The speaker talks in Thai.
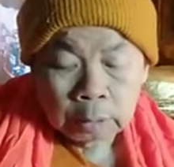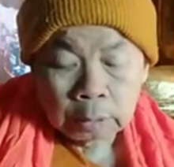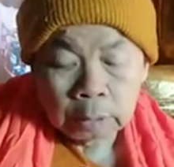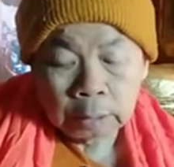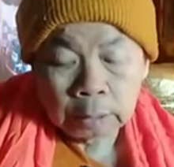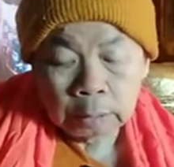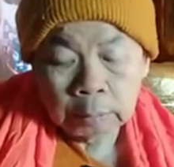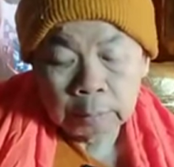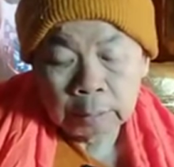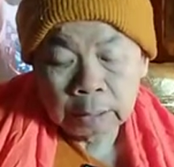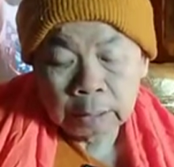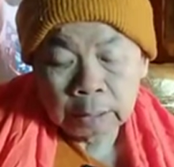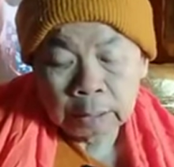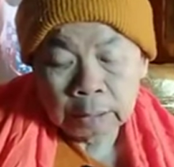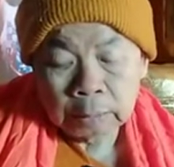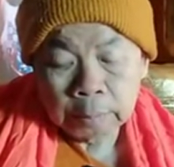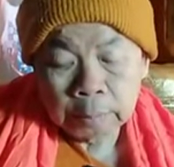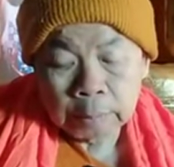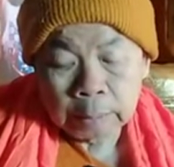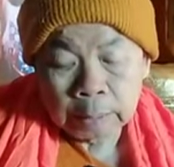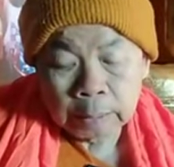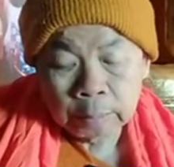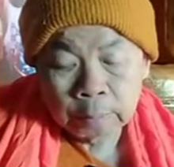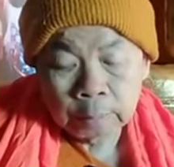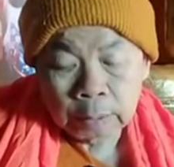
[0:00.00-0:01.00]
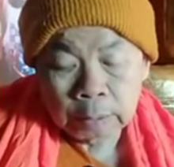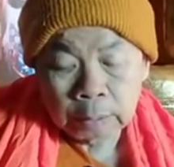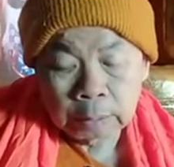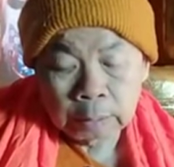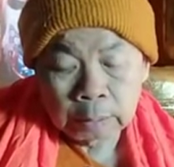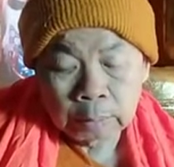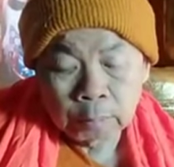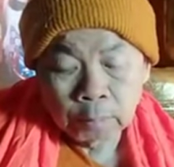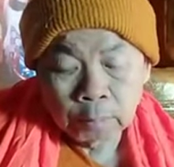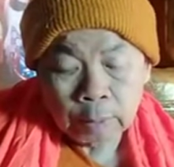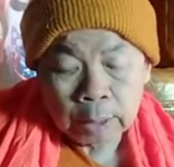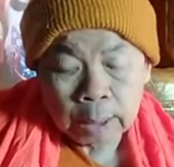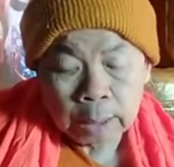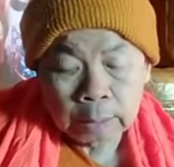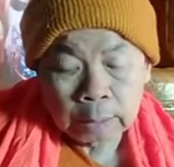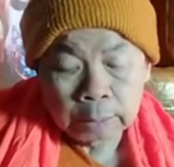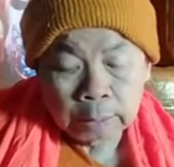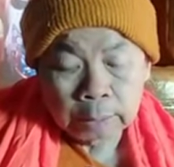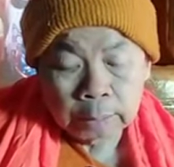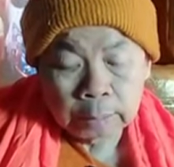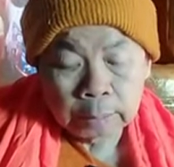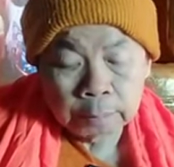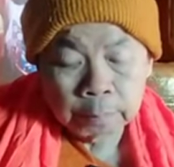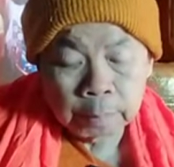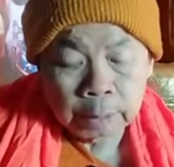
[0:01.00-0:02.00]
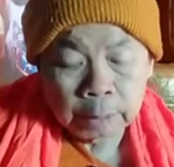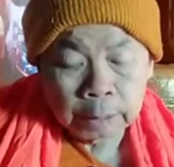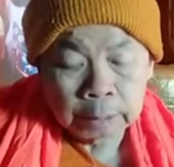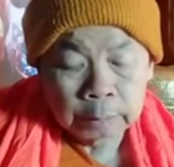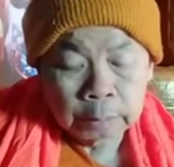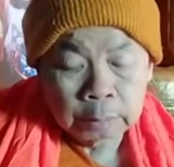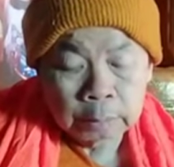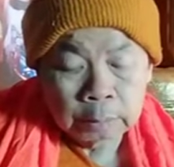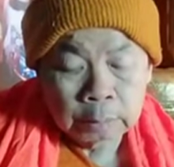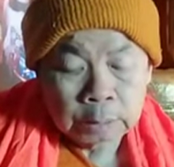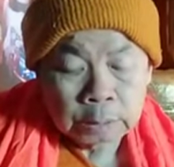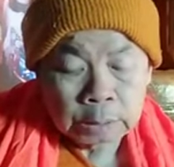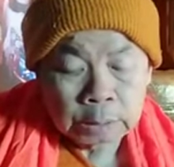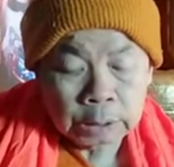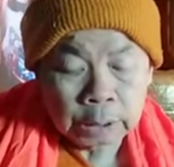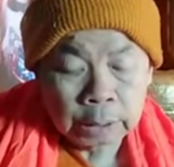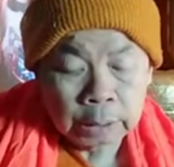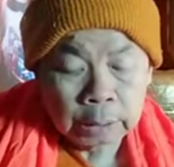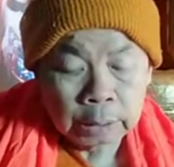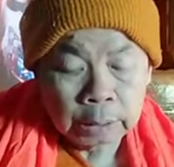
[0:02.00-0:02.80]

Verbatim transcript: อันนี้มีอธิบายว่าเรือนว่างเนี่ยหมายถึงเส